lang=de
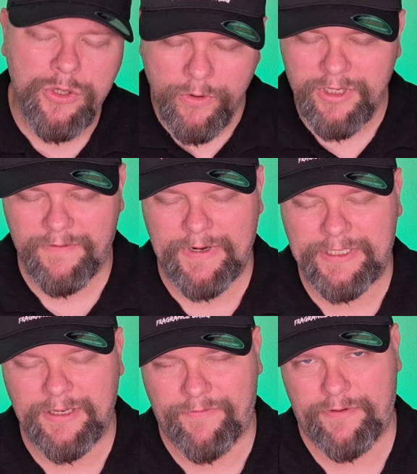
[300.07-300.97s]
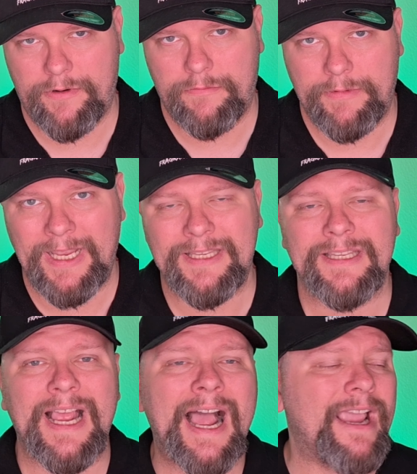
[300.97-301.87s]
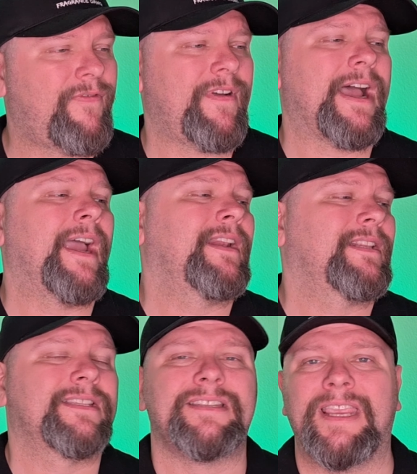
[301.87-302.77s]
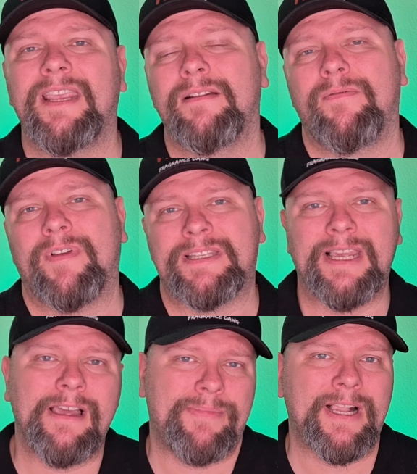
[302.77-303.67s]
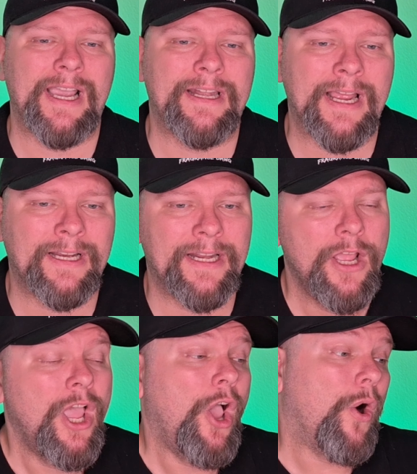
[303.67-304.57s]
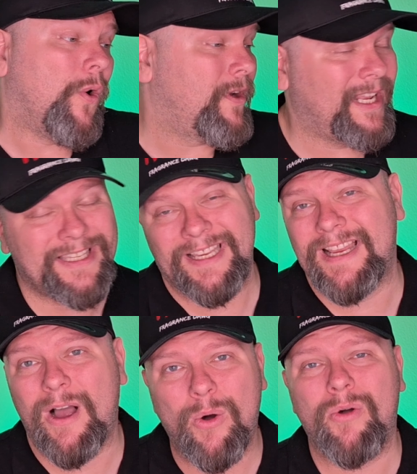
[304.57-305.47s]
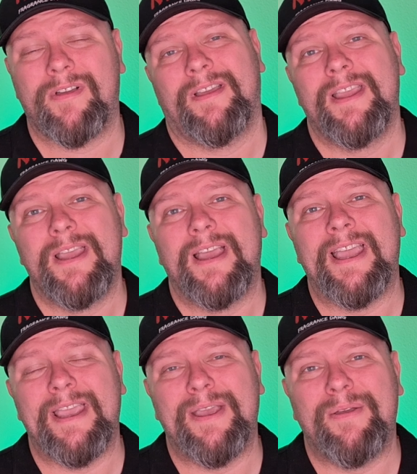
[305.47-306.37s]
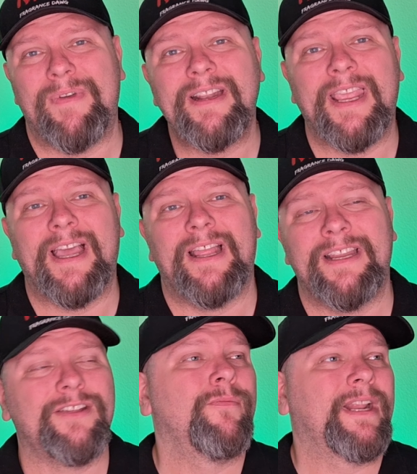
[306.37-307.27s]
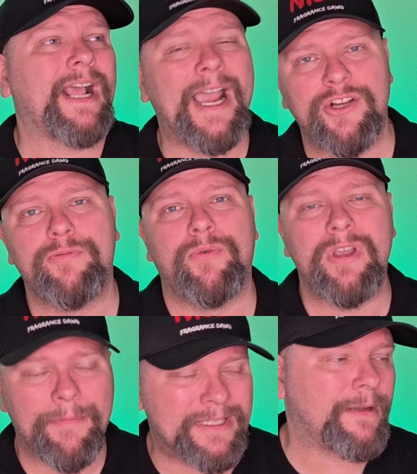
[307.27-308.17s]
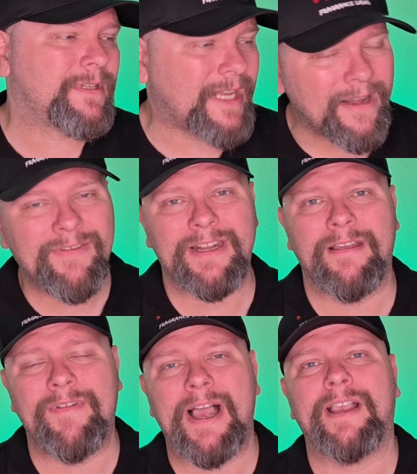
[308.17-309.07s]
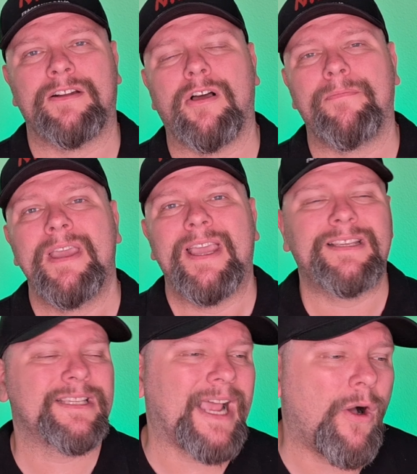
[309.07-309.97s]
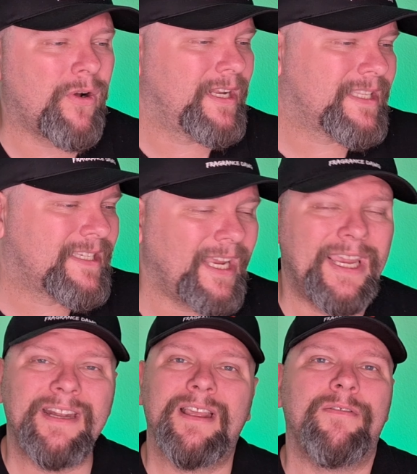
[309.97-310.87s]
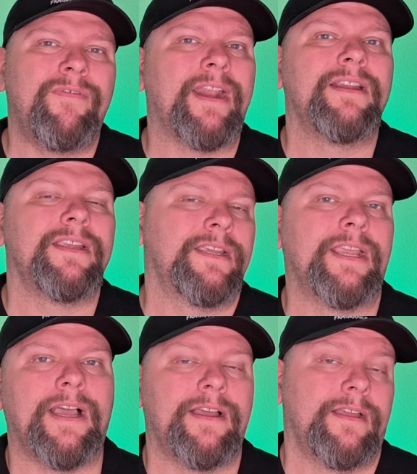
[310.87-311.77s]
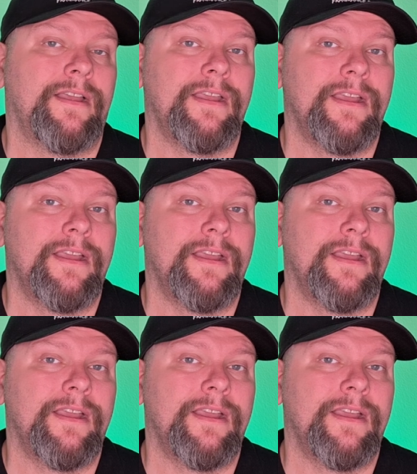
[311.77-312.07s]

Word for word: Stunden was davon. Es ist einfach eine 10, was die Haltbarkeit angeht. Und es ist auch, äh, wenn ihr nicht unbedingt einsprüht, aber selbst dann werdet ihr wahrgenommen, es ist auch eine 10, wenn ihr